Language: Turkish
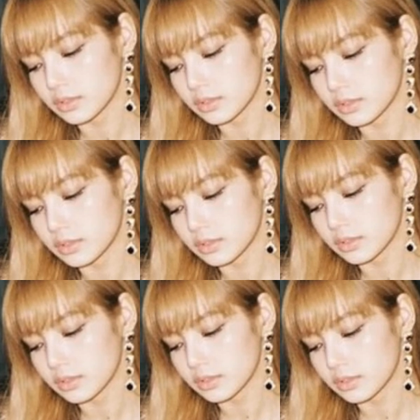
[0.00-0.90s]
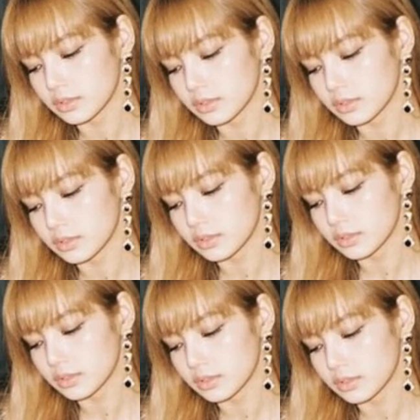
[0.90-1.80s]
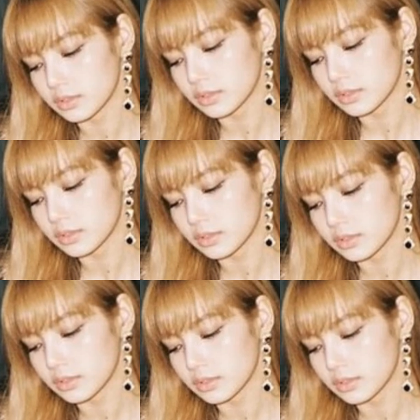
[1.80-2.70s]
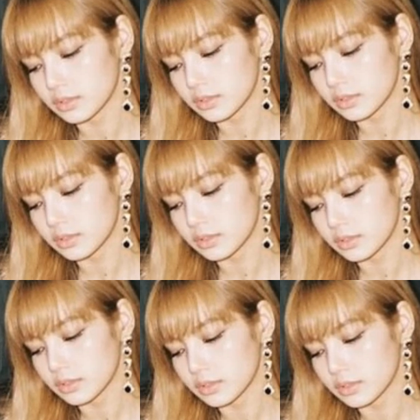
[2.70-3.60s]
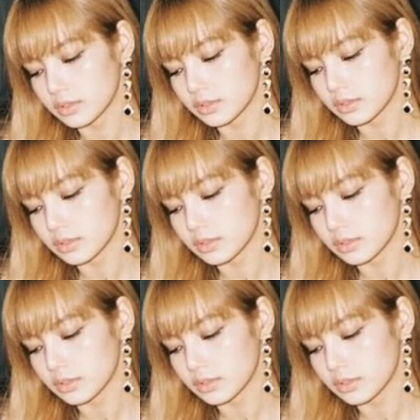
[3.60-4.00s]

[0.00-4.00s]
Evet şu anda e, menüleri okutuyorum.